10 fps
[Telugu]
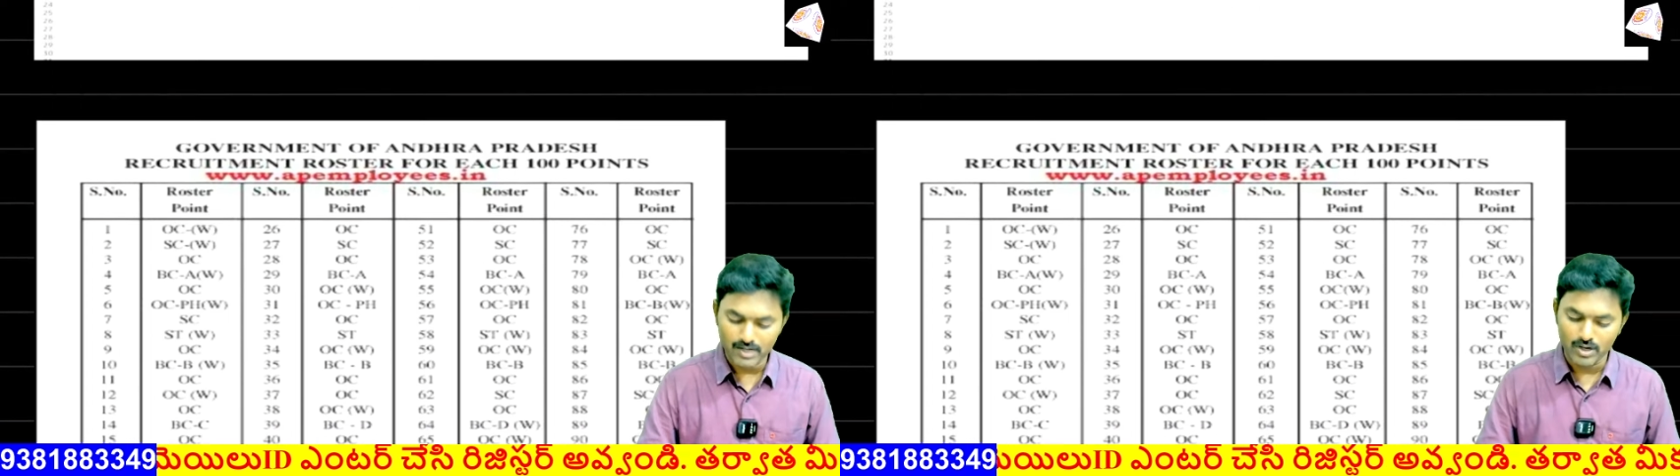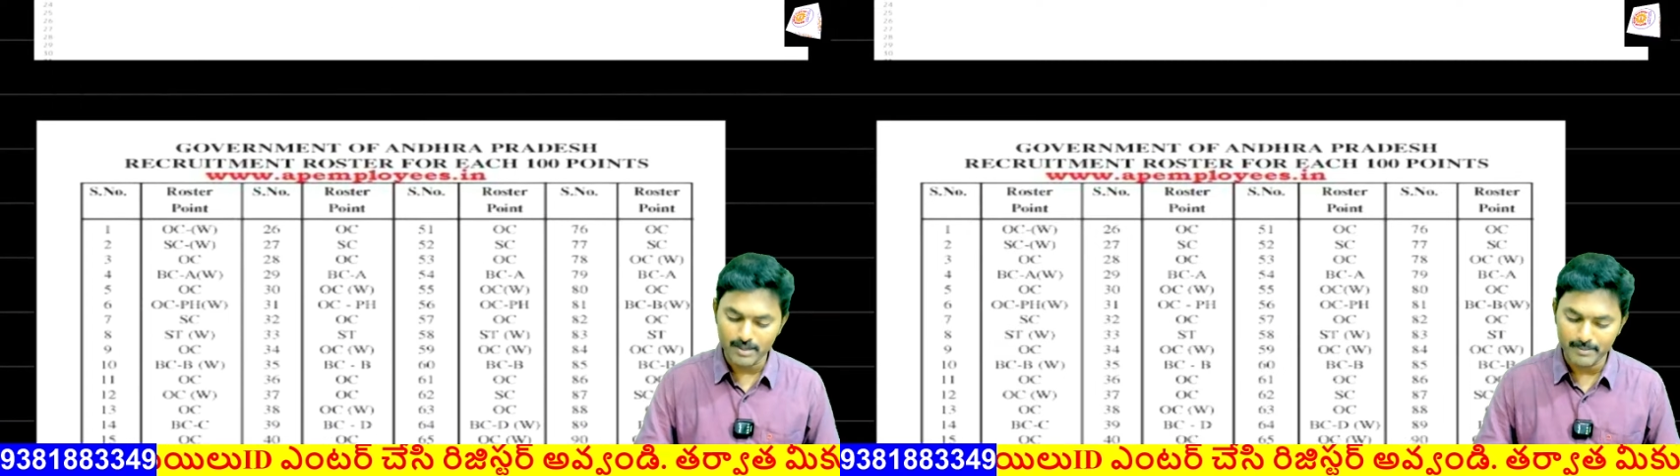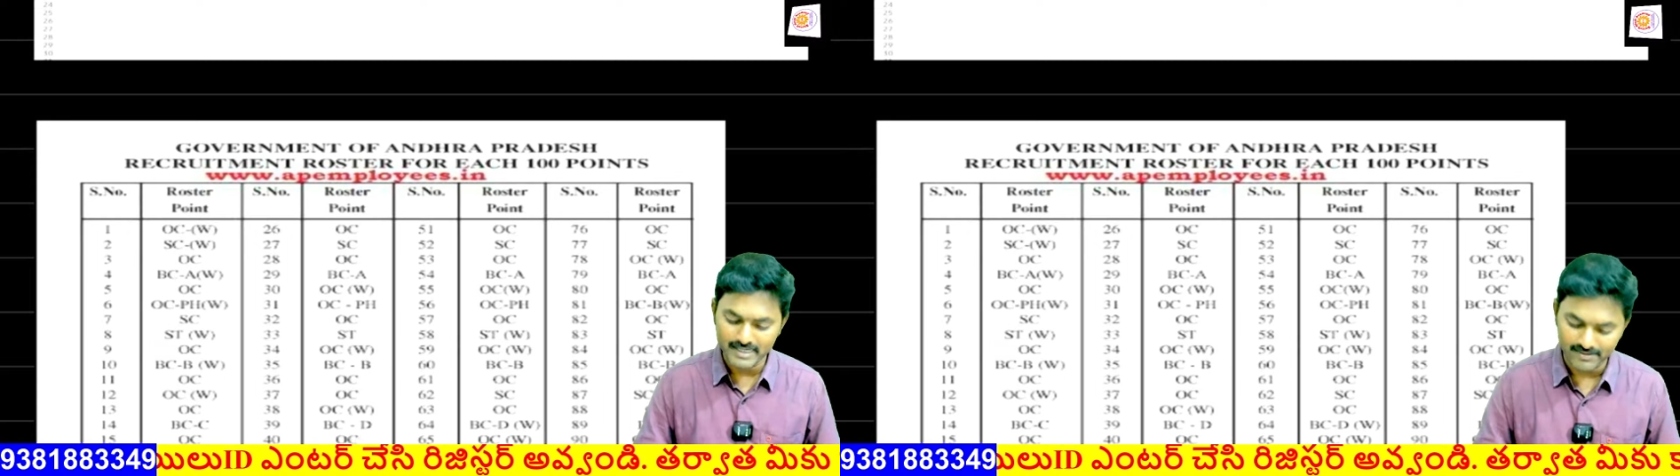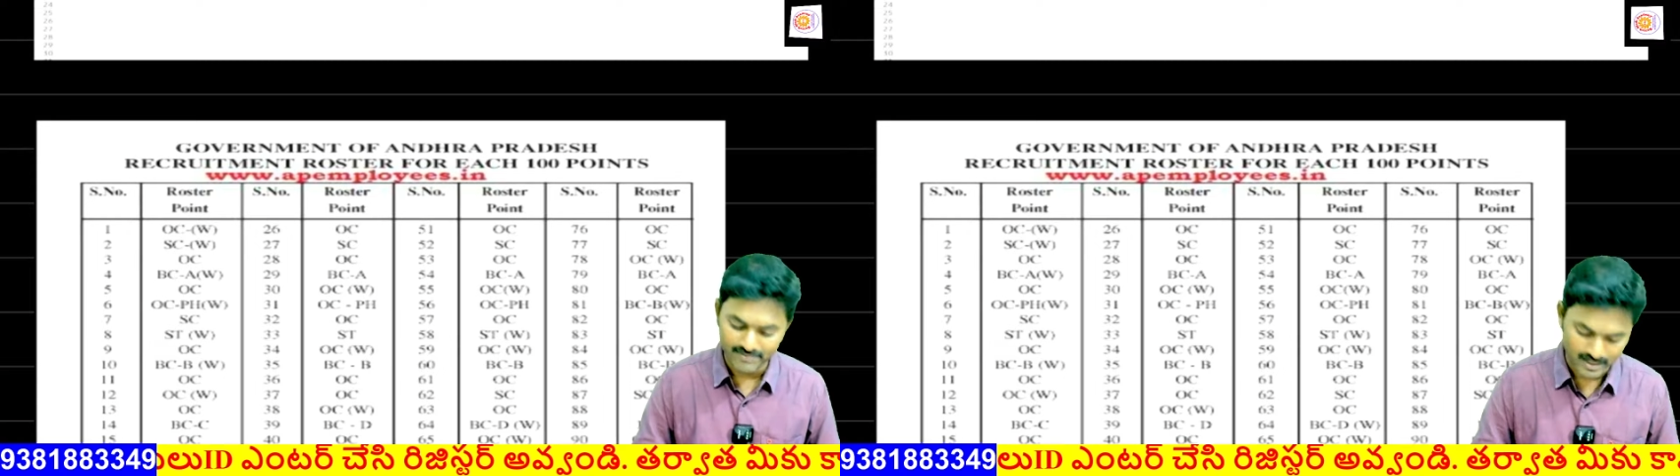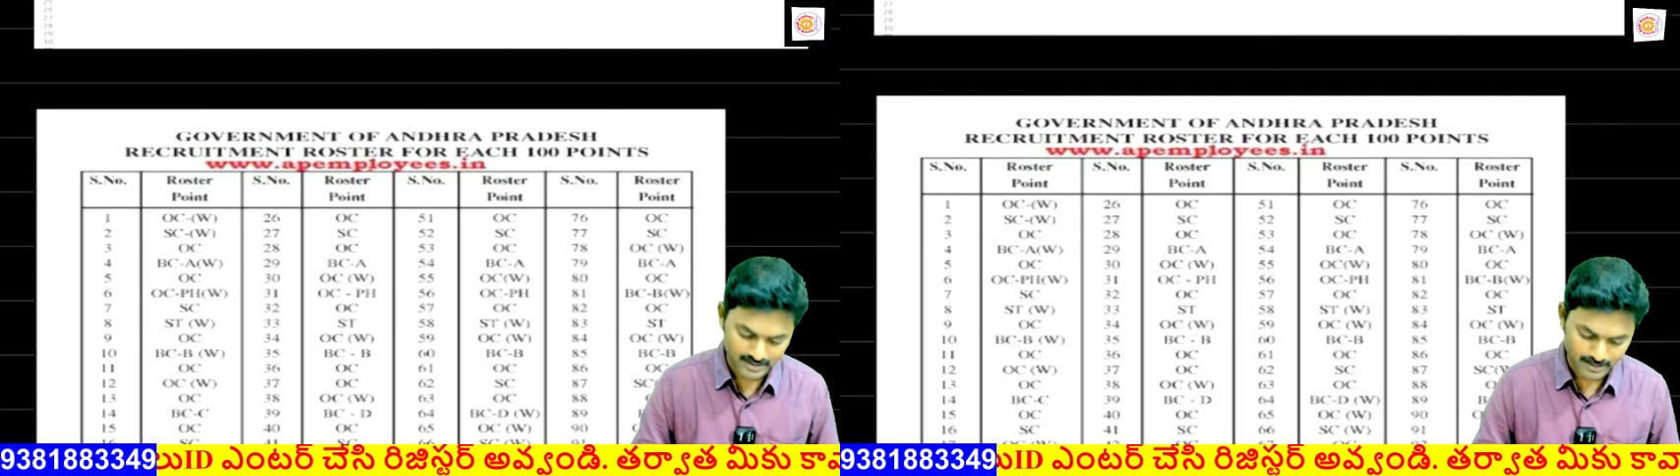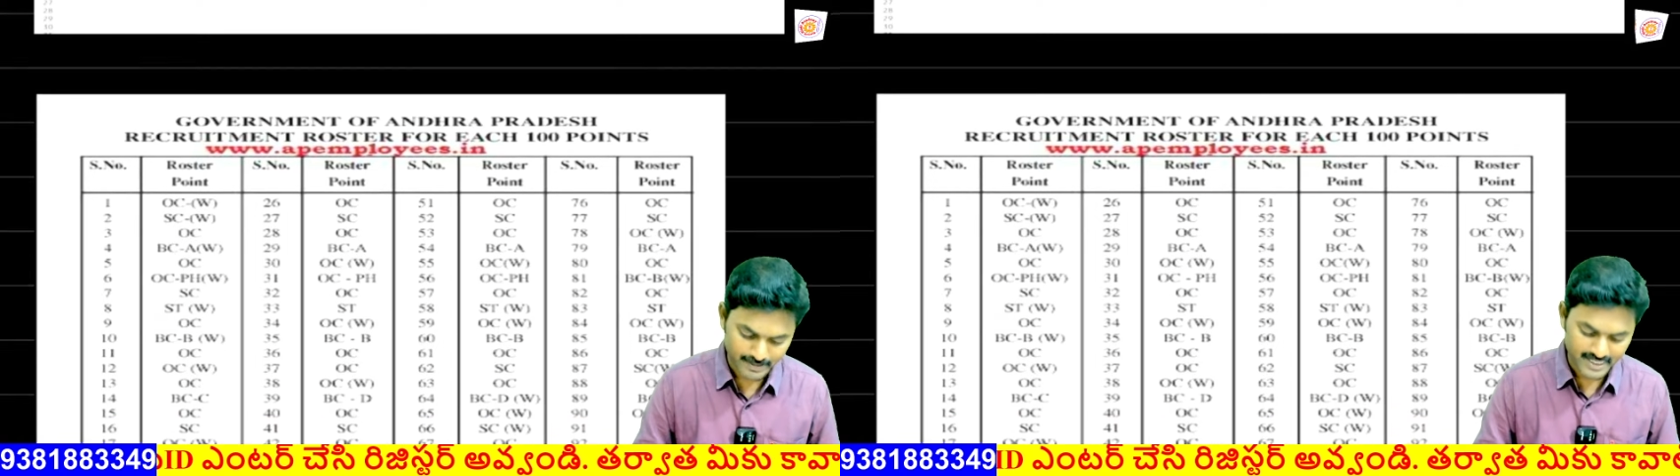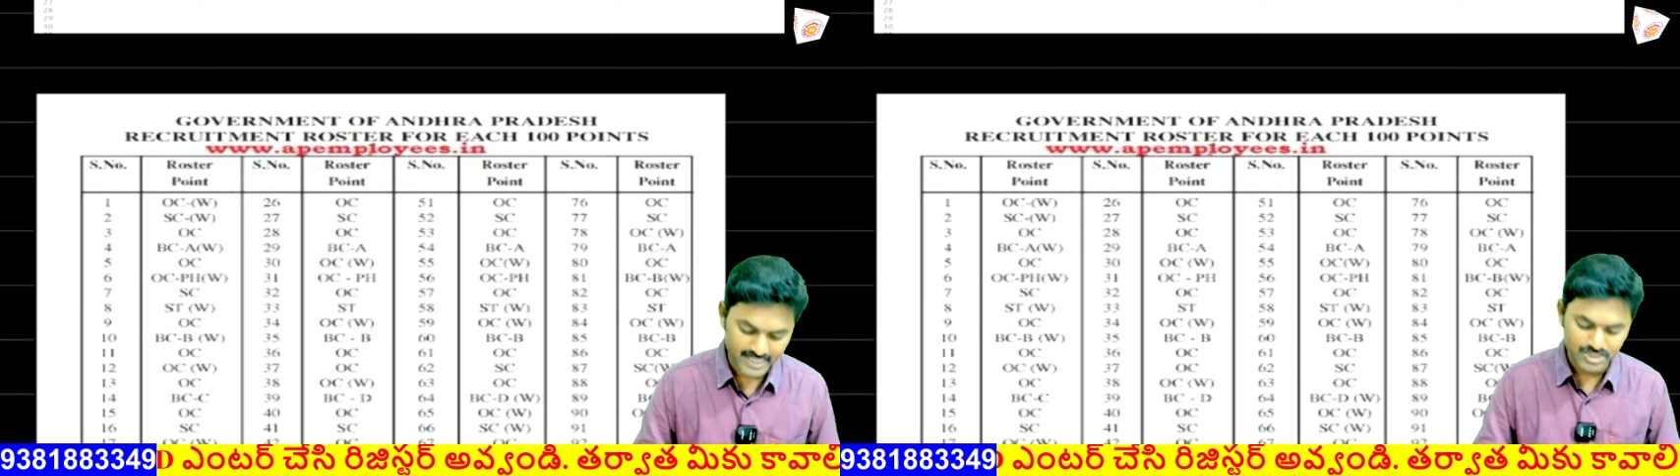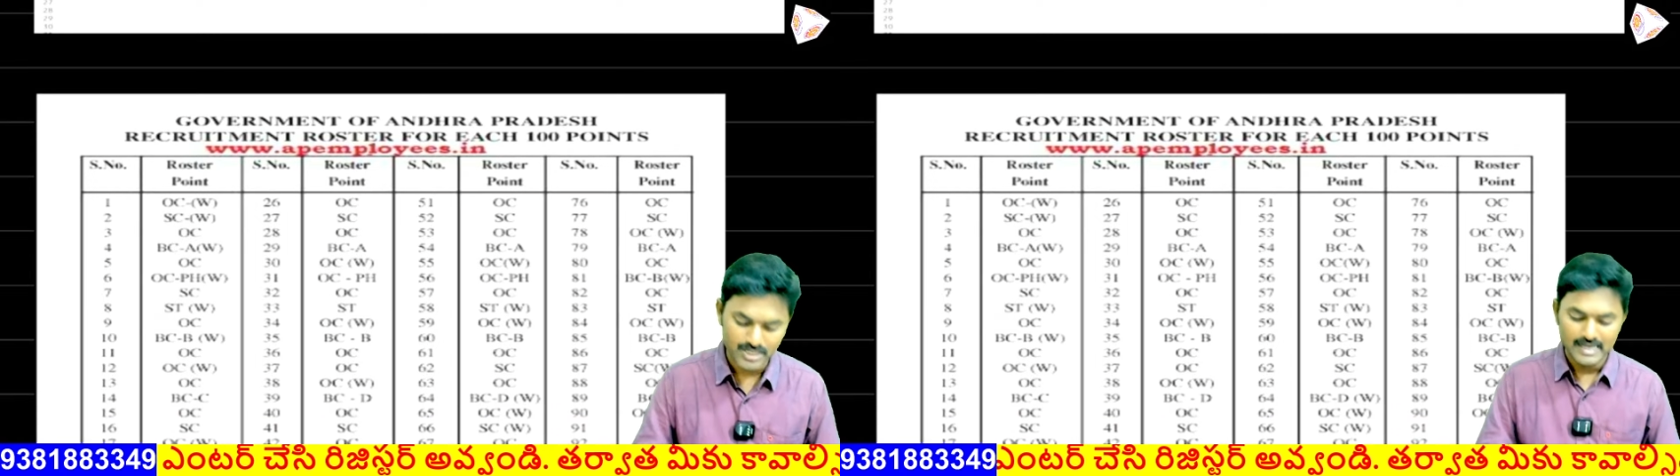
గవర్నమెంట్ ఆఫ్ ఆంధ్రప్రదేశ్